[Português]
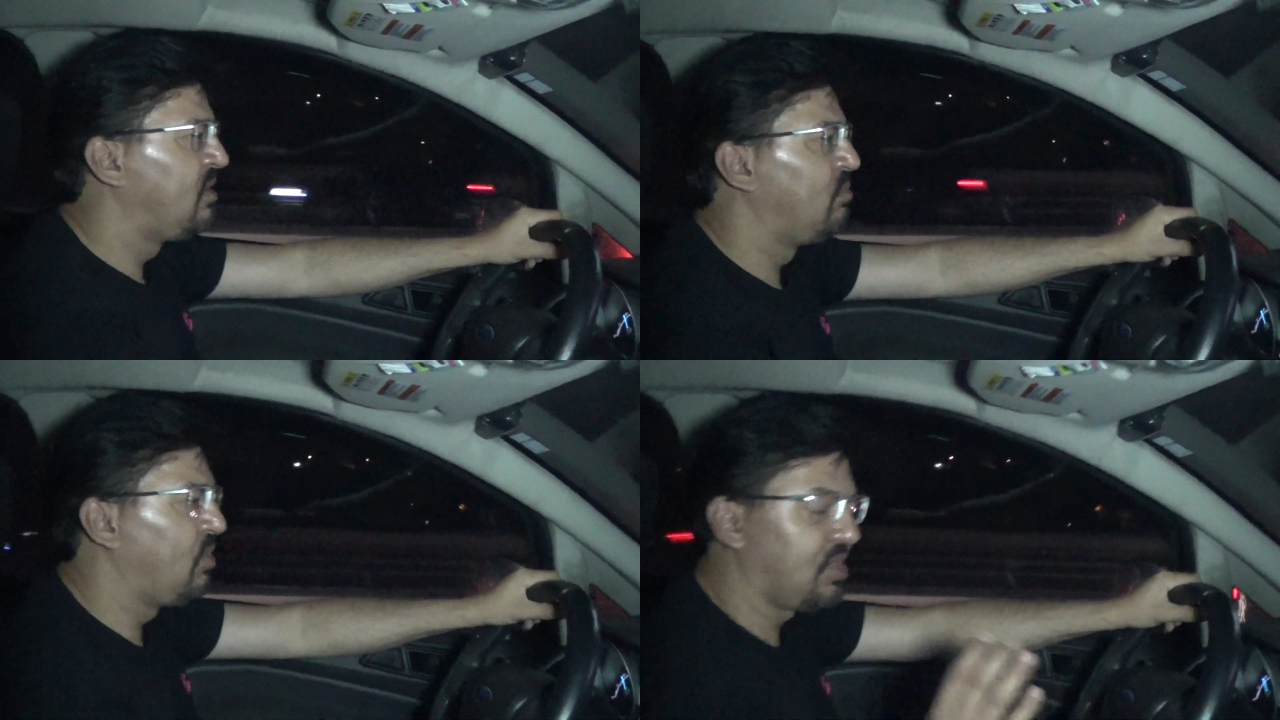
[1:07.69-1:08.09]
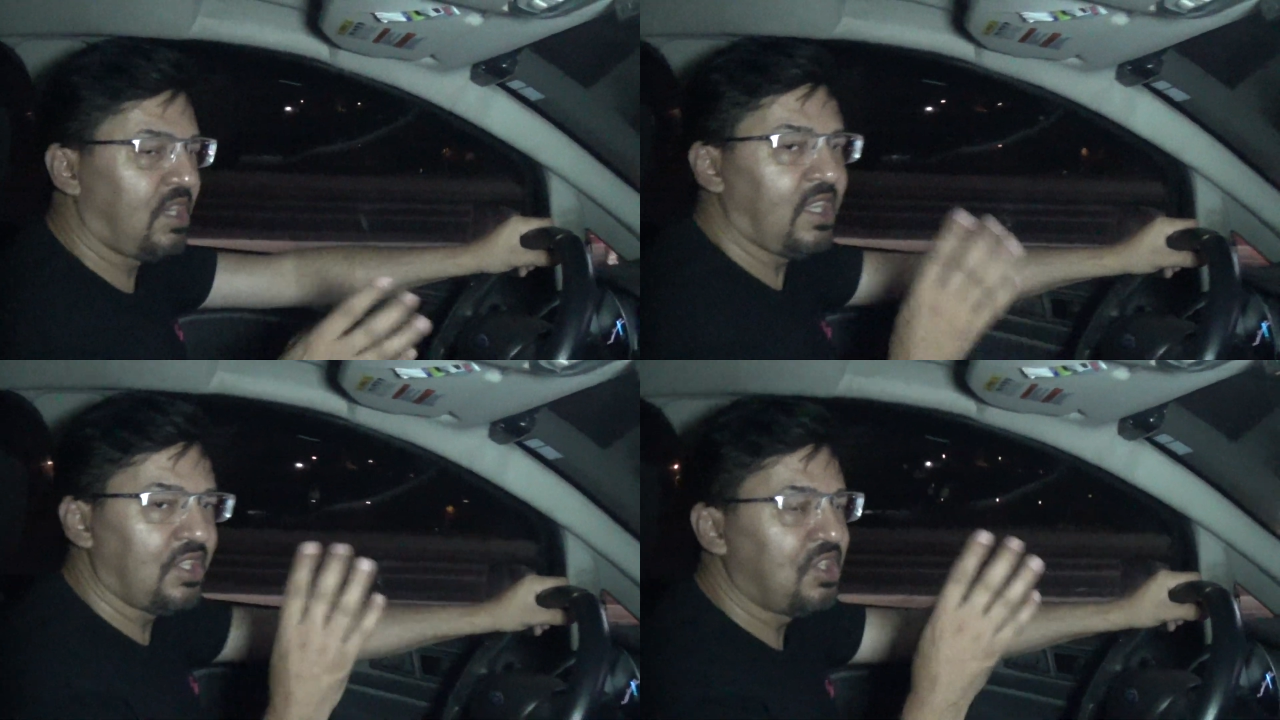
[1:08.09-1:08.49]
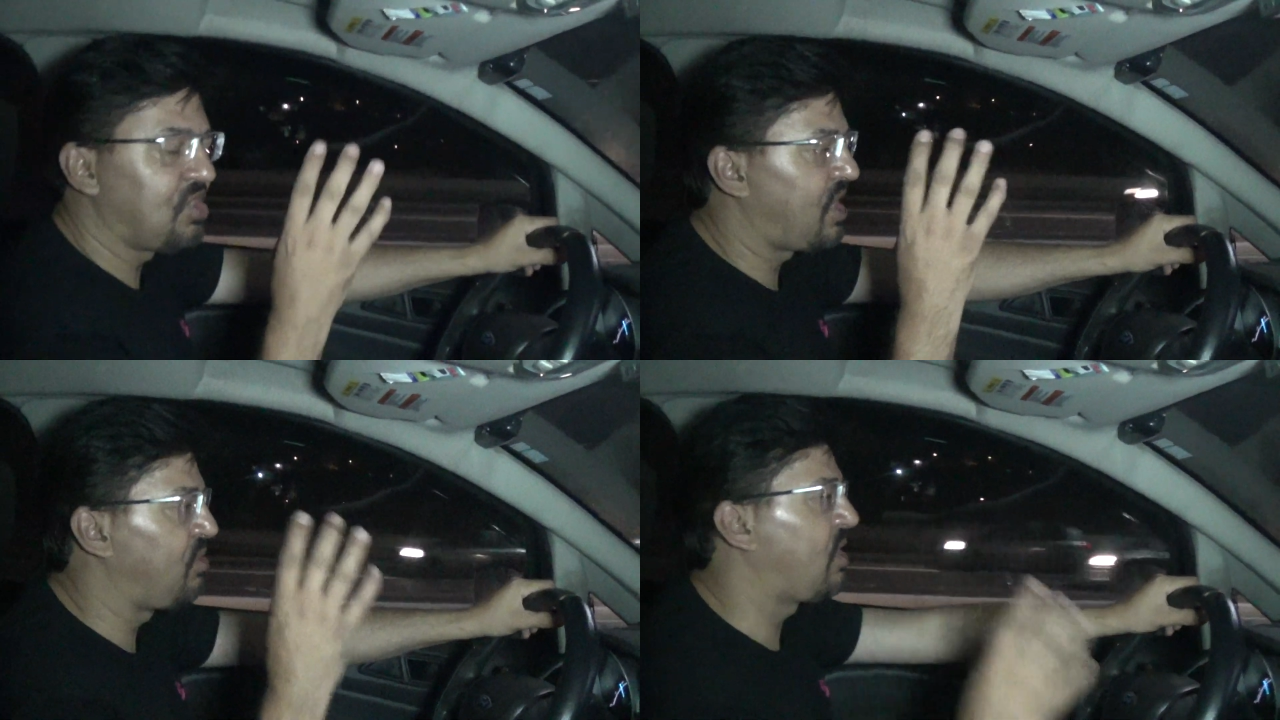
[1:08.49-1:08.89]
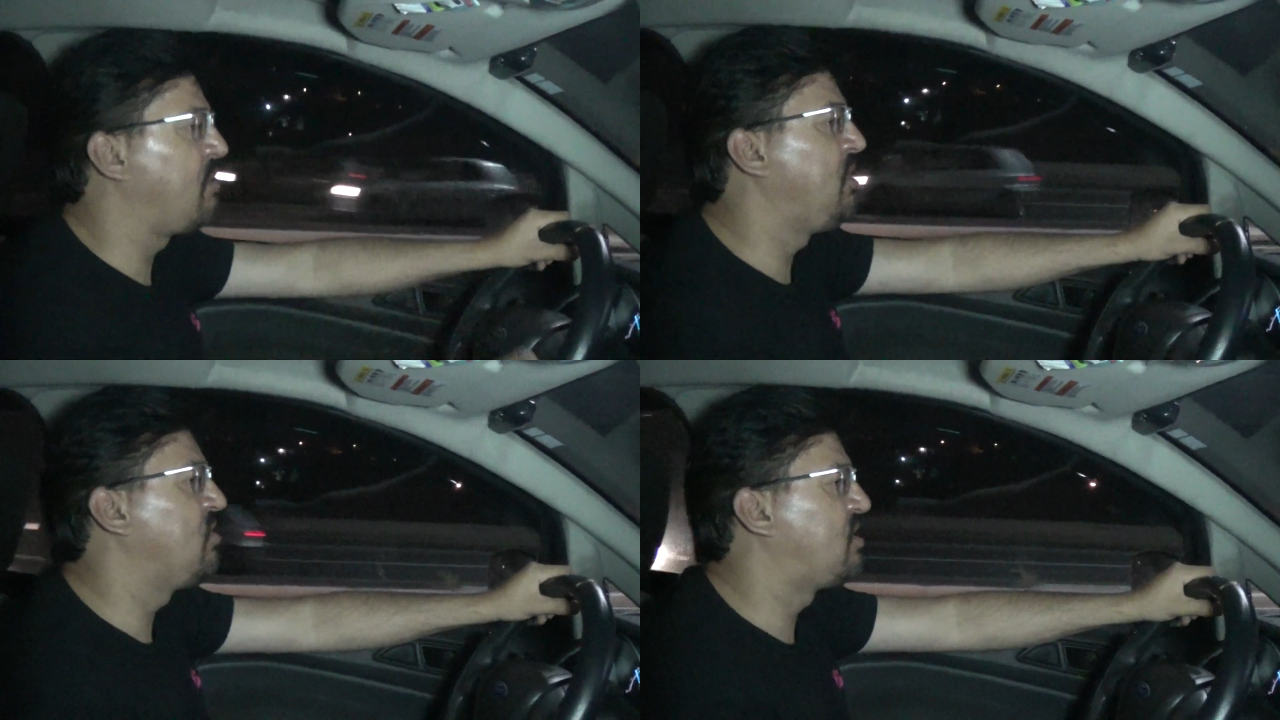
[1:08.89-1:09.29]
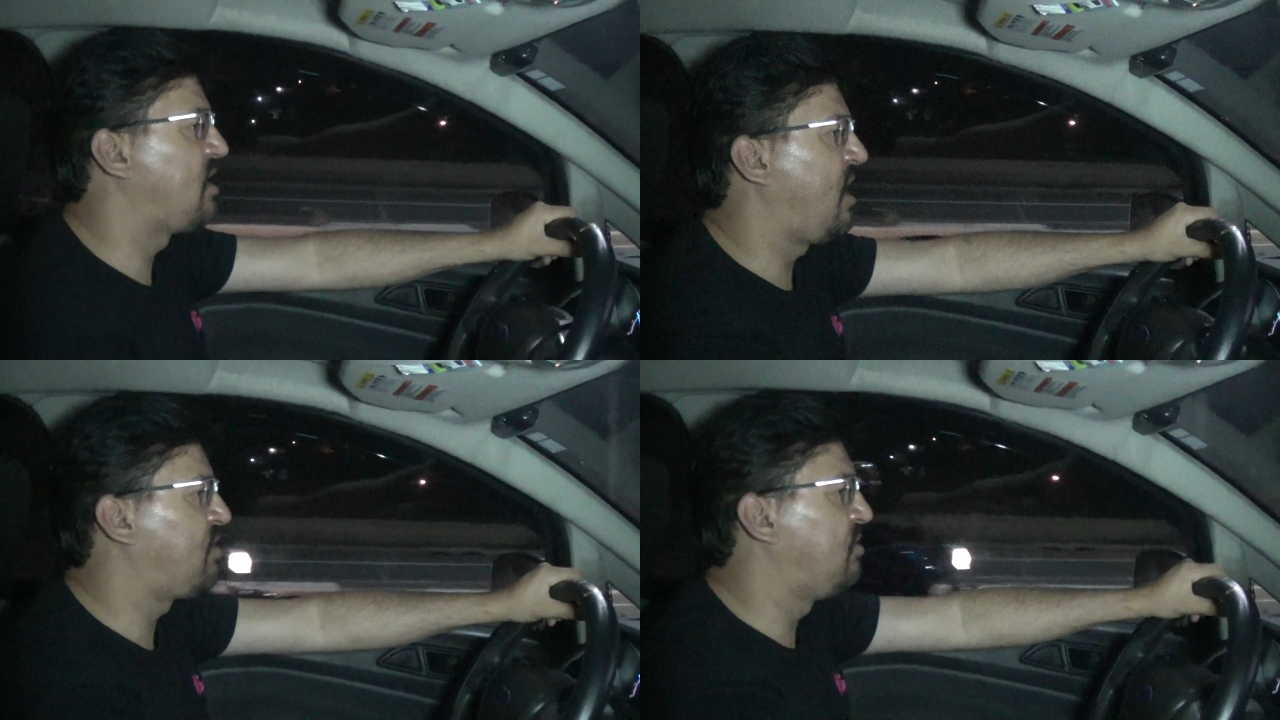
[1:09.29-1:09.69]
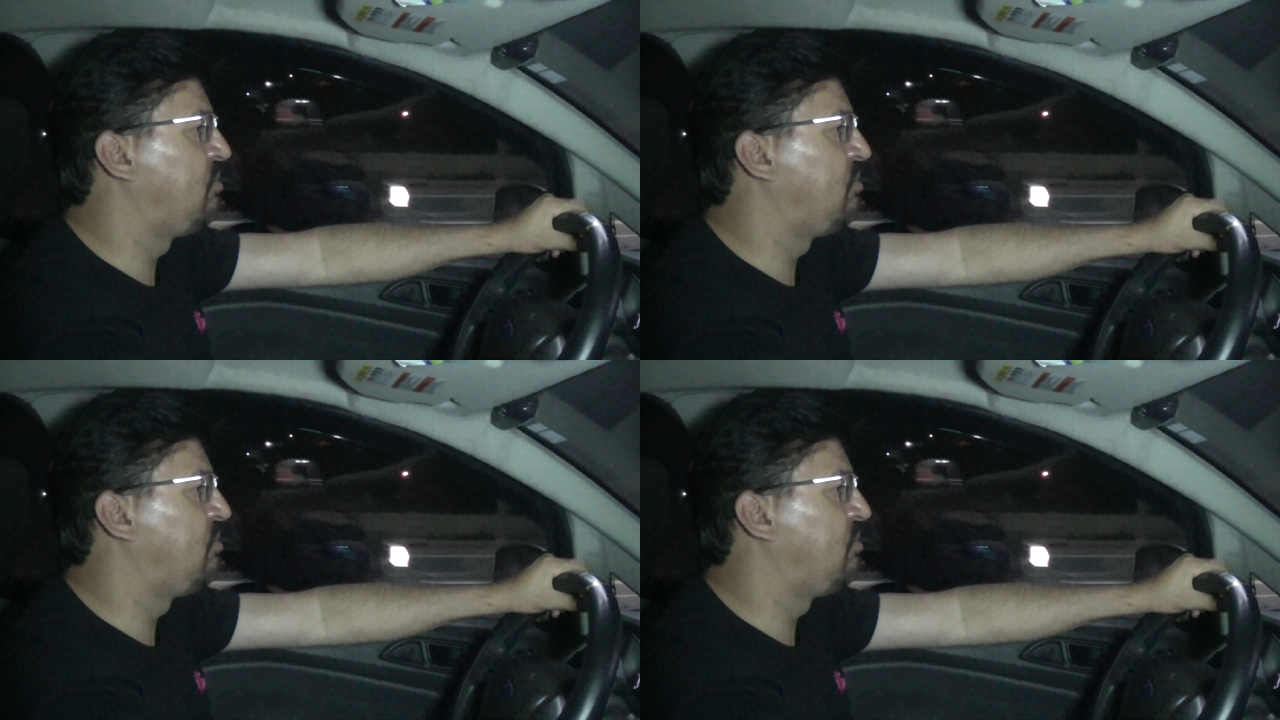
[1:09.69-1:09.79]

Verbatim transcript: mostra que a gente está no caminho certo,